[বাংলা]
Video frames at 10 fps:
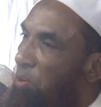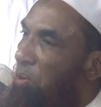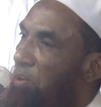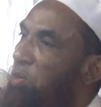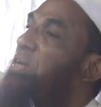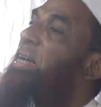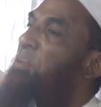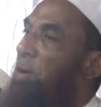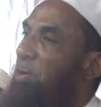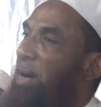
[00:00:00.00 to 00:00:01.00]
তো বুড়ো মানুষ কি
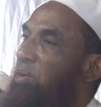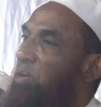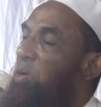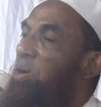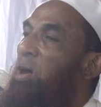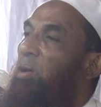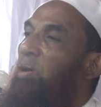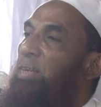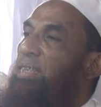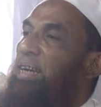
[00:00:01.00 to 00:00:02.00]
ভালো খায় কত কয়